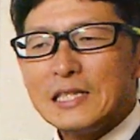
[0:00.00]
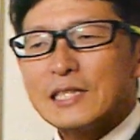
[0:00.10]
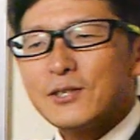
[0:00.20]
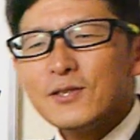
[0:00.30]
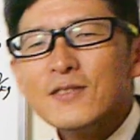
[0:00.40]
で
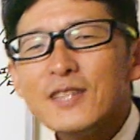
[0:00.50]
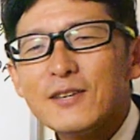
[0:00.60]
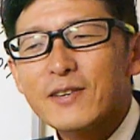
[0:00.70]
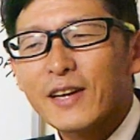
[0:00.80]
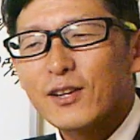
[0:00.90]
済んで
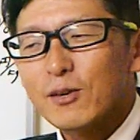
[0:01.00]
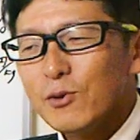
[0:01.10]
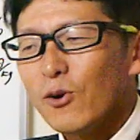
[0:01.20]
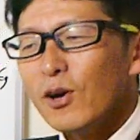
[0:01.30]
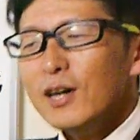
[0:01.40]
るけれど
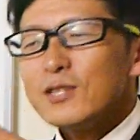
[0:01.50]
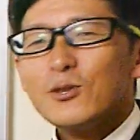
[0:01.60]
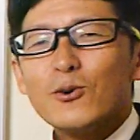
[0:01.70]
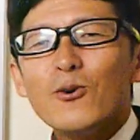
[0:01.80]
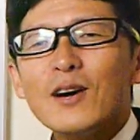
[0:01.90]
も
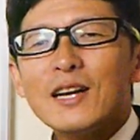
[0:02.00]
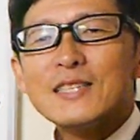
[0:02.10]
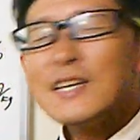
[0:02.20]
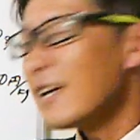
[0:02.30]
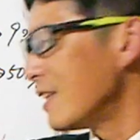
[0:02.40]
そこか
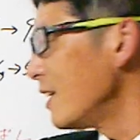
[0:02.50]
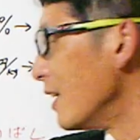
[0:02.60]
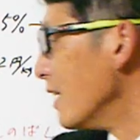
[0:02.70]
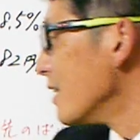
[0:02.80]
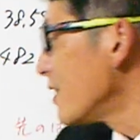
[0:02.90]
らさら
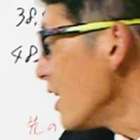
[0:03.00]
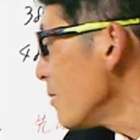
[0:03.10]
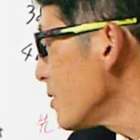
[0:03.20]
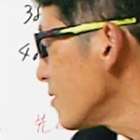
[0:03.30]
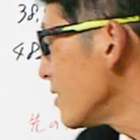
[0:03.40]
に
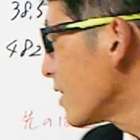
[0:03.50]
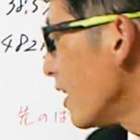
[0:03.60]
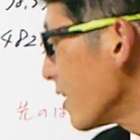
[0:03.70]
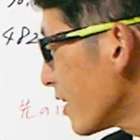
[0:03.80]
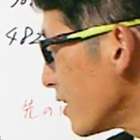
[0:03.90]
サービスに
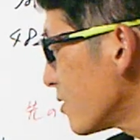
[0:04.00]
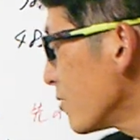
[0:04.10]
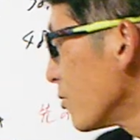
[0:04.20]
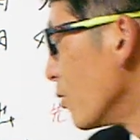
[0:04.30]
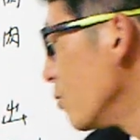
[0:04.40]
関係
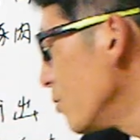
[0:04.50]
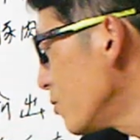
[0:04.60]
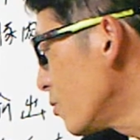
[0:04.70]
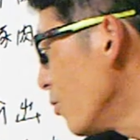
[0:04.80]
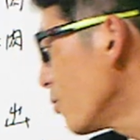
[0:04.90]
する
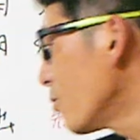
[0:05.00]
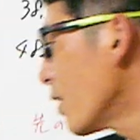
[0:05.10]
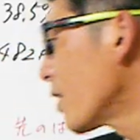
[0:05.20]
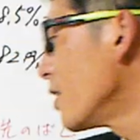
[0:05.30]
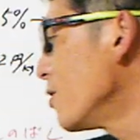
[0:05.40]
運送と
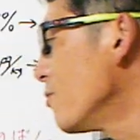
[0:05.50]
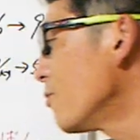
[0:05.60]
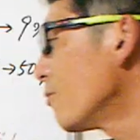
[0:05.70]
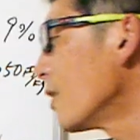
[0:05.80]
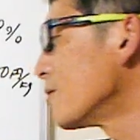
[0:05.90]
か金
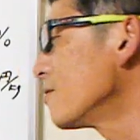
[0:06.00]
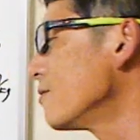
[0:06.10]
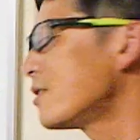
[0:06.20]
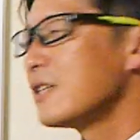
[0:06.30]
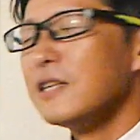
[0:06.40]
融とか
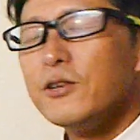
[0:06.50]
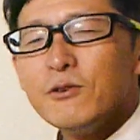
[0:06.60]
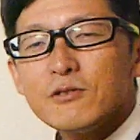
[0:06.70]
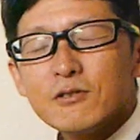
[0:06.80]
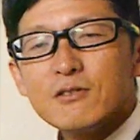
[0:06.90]
通信
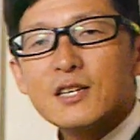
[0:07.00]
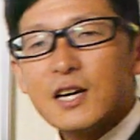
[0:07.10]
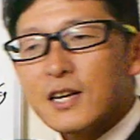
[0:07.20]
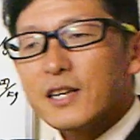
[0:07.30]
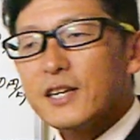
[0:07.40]
流通に
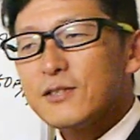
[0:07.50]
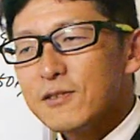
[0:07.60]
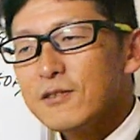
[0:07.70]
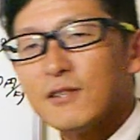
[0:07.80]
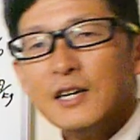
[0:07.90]
関係す
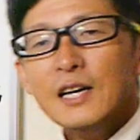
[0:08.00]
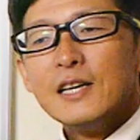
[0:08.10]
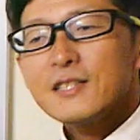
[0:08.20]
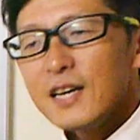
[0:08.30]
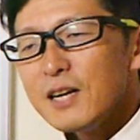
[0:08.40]
る
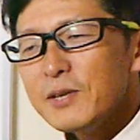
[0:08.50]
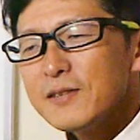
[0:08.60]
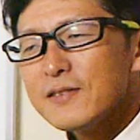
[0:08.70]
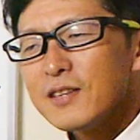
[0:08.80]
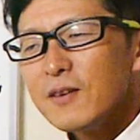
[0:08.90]

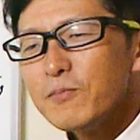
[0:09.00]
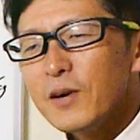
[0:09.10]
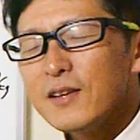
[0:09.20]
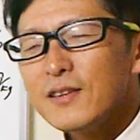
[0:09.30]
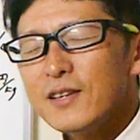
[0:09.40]
サービス全
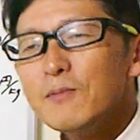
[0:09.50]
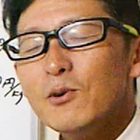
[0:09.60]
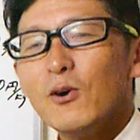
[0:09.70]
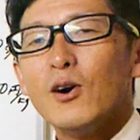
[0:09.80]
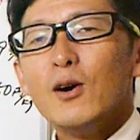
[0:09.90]
般で
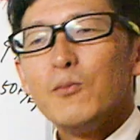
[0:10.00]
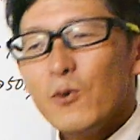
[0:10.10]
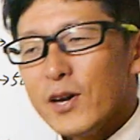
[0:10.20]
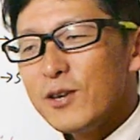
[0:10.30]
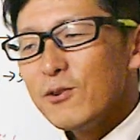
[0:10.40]
も
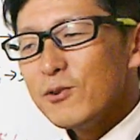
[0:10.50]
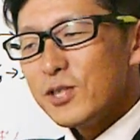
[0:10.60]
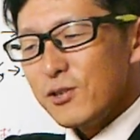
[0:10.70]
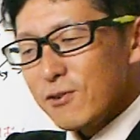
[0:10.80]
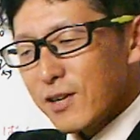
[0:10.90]
貿易の
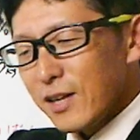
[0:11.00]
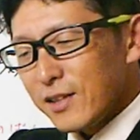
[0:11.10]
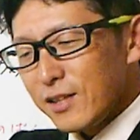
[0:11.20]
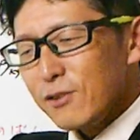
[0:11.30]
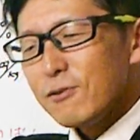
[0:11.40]
自由
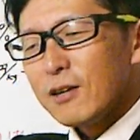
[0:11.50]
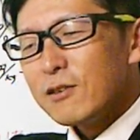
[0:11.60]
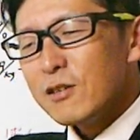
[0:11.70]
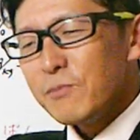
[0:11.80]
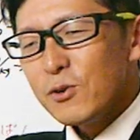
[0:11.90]
化っていう枠
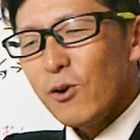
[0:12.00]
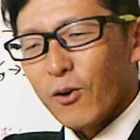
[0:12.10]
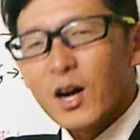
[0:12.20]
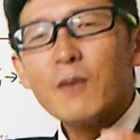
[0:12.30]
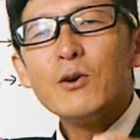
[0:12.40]
組み
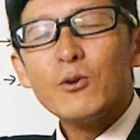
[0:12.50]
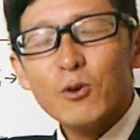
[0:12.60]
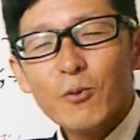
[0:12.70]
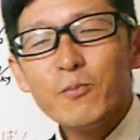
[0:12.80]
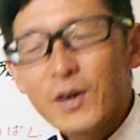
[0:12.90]
を壁を
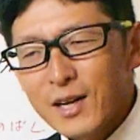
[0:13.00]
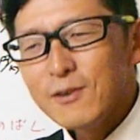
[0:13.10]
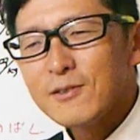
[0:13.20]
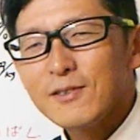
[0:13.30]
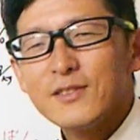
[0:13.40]
取っ払
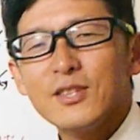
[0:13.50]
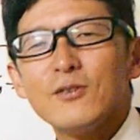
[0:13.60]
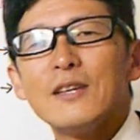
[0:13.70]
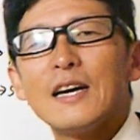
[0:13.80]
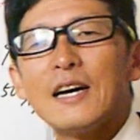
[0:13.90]
うって
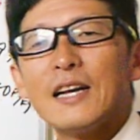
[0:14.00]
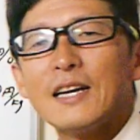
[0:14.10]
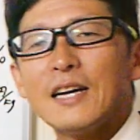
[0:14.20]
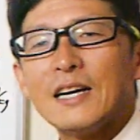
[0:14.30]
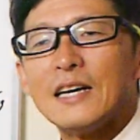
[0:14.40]
いう流れ
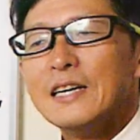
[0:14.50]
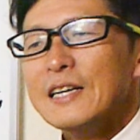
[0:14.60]
が